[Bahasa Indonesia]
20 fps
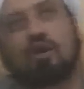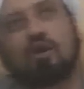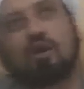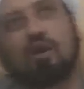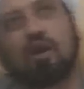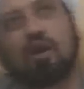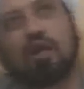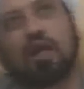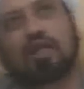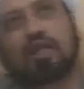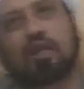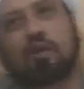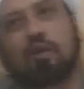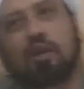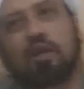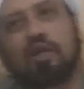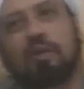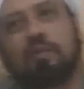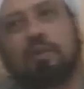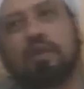Kelihatan
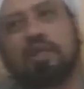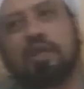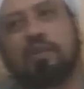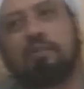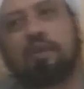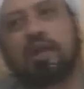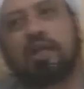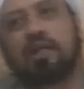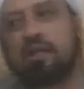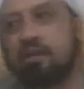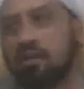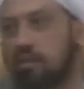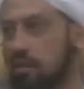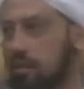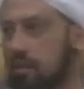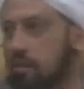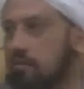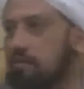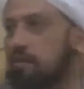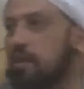orang dapat nikmat,
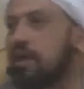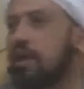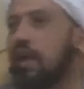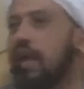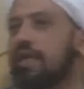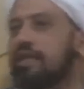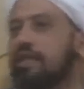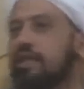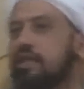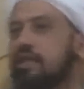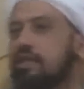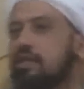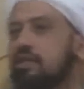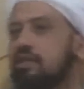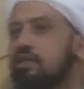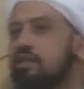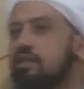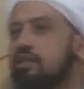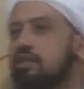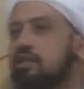pegelati
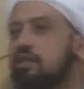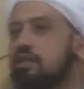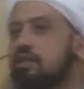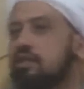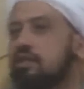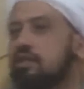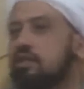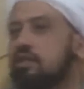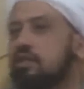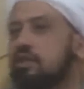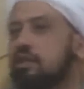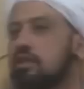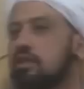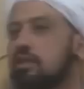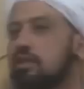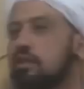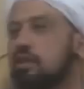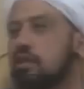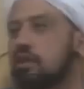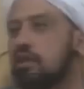
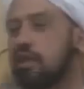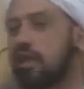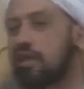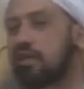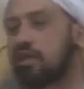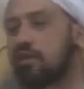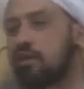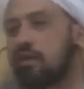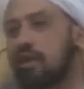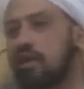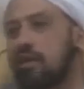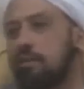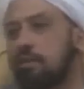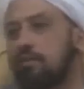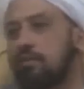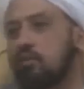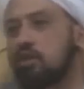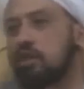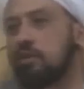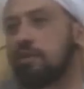kelihatan orang dapat
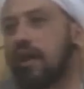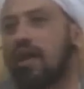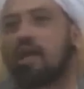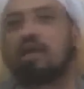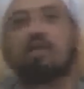musibah